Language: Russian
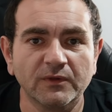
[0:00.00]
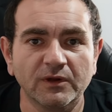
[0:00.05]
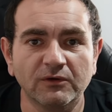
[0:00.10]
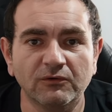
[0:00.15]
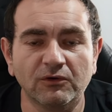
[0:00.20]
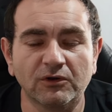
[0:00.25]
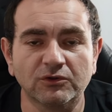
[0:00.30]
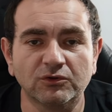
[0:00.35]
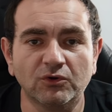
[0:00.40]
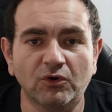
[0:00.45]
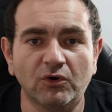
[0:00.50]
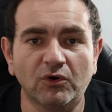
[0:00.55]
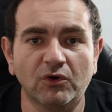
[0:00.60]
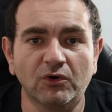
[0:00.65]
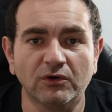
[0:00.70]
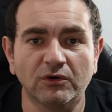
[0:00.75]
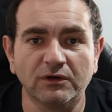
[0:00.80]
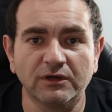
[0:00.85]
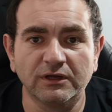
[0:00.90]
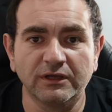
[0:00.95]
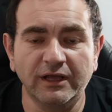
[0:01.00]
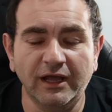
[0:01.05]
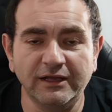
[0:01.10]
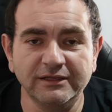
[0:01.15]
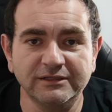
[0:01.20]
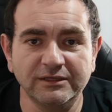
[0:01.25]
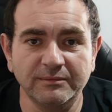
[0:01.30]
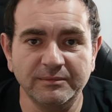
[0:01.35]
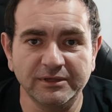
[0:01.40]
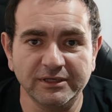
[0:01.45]
Вот. Но я
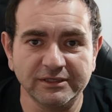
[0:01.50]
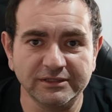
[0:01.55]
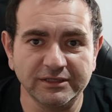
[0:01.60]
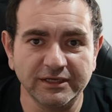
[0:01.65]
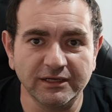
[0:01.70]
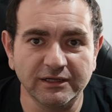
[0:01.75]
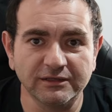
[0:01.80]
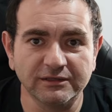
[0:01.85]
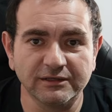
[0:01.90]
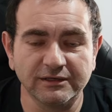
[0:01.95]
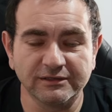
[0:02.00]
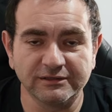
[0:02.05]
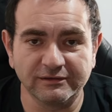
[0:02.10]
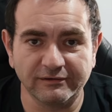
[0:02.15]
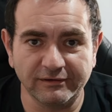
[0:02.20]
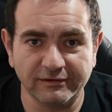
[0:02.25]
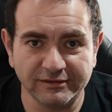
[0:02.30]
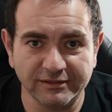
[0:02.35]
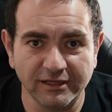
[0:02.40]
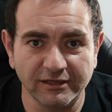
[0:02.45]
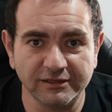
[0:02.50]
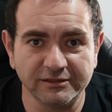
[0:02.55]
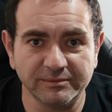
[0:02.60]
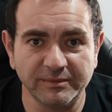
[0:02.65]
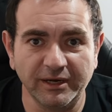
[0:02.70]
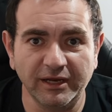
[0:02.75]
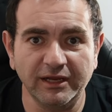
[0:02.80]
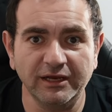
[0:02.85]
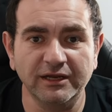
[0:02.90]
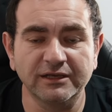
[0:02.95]
именно сделал, и сделал
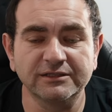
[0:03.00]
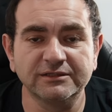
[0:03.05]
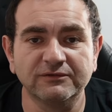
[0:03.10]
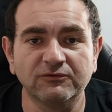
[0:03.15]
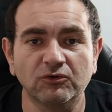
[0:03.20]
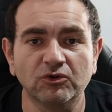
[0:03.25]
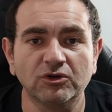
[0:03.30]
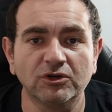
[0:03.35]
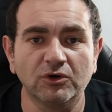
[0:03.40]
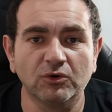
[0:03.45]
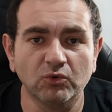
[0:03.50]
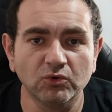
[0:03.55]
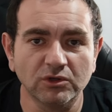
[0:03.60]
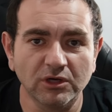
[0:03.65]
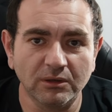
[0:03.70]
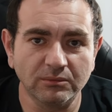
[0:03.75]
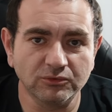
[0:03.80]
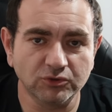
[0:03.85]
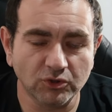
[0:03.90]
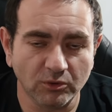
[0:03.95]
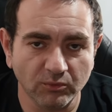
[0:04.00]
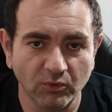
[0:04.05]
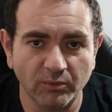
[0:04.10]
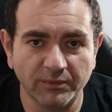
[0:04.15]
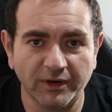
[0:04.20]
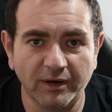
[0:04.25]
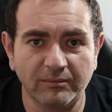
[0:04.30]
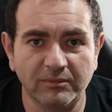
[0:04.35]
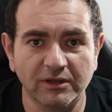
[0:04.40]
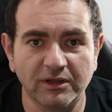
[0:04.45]
измерения сегодня утром, чтобы у
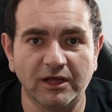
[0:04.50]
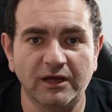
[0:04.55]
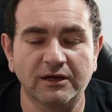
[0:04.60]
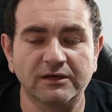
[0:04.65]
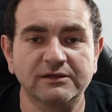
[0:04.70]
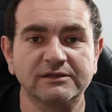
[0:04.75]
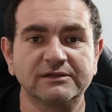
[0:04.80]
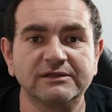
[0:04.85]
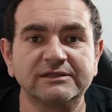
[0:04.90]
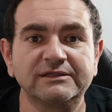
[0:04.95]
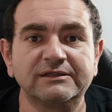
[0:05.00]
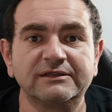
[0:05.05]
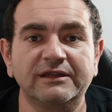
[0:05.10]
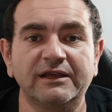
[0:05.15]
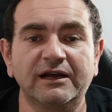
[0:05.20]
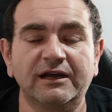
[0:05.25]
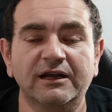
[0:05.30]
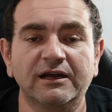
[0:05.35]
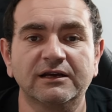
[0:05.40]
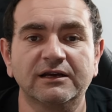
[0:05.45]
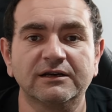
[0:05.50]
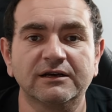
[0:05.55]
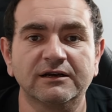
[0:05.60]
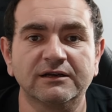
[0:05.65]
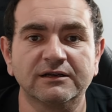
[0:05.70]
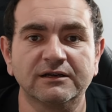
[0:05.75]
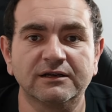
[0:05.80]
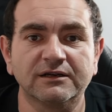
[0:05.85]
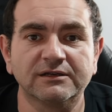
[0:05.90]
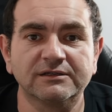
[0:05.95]
меня была некая
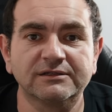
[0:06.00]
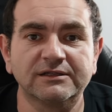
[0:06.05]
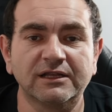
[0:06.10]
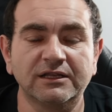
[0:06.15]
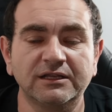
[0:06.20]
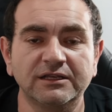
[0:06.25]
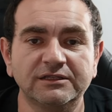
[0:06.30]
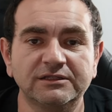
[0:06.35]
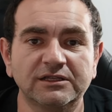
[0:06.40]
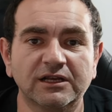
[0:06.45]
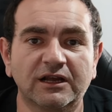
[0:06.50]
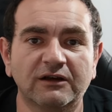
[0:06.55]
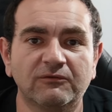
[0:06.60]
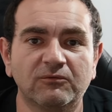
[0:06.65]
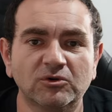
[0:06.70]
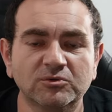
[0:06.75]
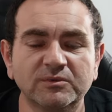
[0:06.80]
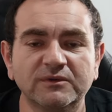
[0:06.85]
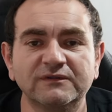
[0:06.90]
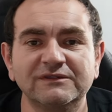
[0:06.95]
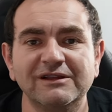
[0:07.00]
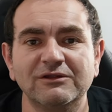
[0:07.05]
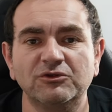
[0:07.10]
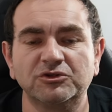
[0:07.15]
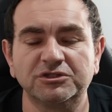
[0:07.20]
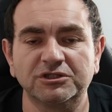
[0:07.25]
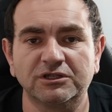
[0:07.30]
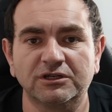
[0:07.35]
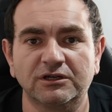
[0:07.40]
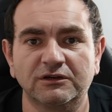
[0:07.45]
э, статистика. Может быть, в
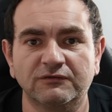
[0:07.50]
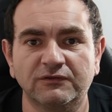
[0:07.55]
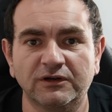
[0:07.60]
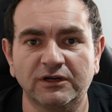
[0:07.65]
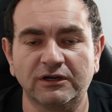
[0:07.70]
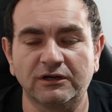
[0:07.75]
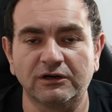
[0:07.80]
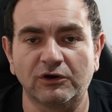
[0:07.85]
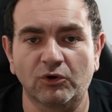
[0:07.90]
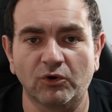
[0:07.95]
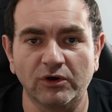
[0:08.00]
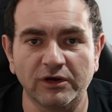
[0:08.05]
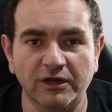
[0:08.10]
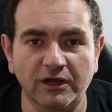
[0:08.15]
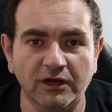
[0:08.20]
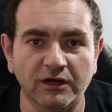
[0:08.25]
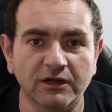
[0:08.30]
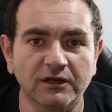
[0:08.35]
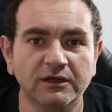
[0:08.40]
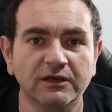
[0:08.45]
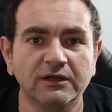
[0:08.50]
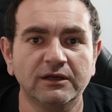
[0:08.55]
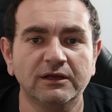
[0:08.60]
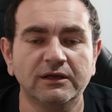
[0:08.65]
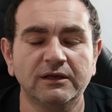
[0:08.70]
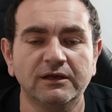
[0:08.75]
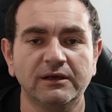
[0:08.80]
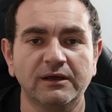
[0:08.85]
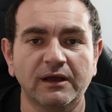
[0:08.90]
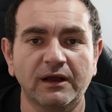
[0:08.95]
следующих в роликах
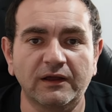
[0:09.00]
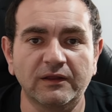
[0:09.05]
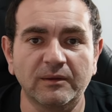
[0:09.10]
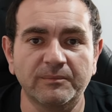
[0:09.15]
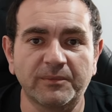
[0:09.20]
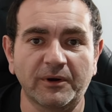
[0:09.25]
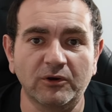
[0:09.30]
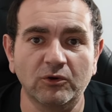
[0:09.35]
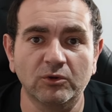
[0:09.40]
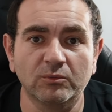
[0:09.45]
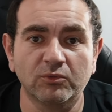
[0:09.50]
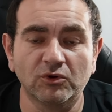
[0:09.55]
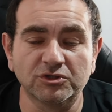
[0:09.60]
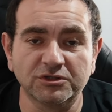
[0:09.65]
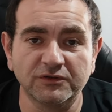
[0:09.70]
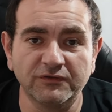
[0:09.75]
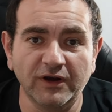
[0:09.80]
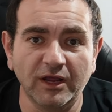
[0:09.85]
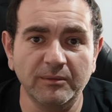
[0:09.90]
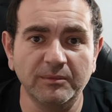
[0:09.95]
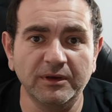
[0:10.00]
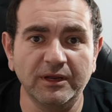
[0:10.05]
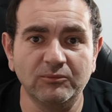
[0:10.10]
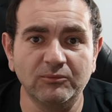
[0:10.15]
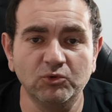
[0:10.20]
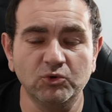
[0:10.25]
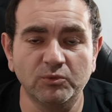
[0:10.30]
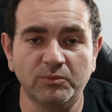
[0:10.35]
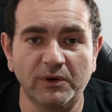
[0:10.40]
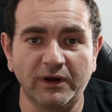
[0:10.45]
когда пройдет больше времени, я
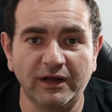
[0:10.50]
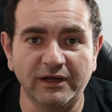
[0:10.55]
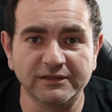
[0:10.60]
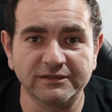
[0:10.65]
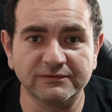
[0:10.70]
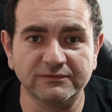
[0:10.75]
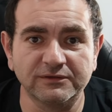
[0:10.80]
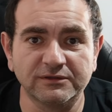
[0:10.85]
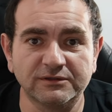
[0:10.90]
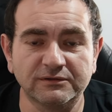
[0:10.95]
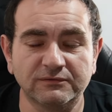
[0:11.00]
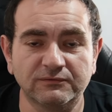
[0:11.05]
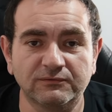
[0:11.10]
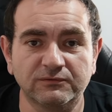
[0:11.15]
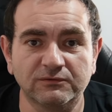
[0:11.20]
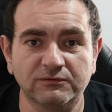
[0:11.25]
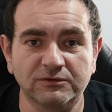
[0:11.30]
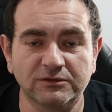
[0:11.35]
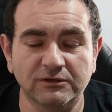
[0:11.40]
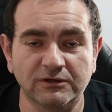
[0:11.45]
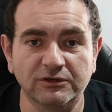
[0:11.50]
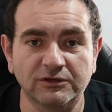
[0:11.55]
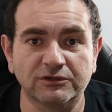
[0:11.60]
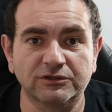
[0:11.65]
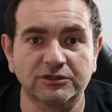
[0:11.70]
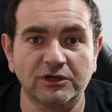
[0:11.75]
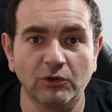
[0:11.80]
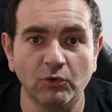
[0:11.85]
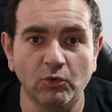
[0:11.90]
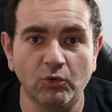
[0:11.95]
буду показывать э,
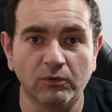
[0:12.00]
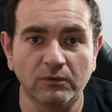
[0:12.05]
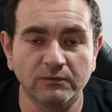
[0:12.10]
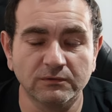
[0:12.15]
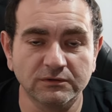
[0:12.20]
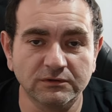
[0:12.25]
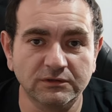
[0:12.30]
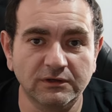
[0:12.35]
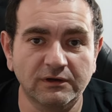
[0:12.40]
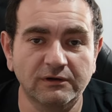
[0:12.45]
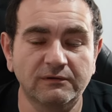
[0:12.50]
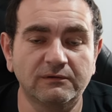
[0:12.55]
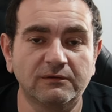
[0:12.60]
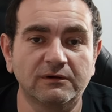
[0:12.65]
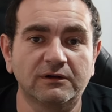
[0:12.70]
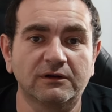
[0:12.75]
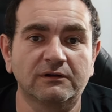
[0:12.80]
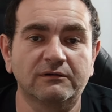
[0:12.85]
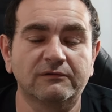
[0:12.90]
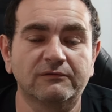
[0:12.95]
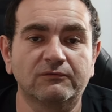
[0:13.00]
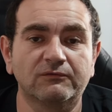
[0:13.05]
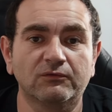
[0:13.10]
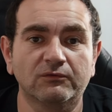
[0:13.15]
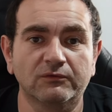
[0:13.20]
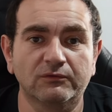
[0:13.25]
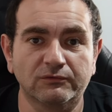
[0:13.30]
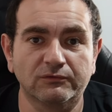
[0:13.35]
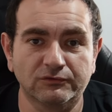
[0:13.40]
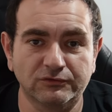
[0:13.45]
шкалу с, э,
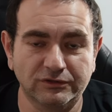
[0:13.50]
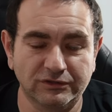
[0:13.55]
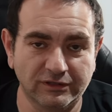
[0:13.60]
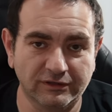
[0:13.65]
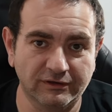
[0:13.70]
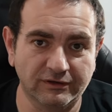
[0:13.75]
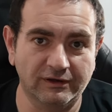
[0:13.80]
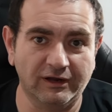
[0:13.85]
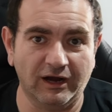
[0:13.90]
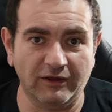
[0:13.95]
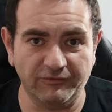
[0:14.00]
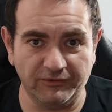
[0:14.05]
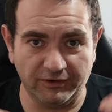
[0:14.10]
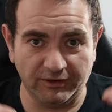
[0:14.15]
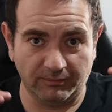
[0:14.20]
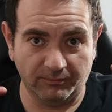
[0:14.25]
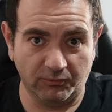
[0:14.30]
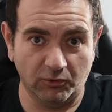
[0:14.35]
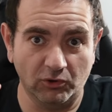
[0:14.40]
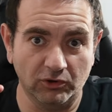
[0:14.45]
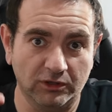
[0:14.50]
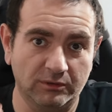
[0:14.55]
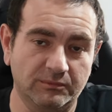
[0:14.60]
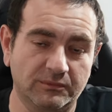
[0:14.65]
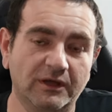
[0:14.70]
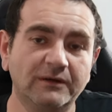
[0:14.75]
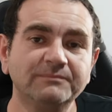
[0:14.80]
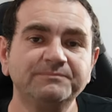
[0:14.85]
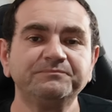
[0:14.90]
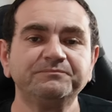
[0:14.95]
с графиком полным,
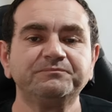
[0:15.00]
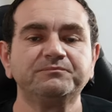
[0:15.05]
да,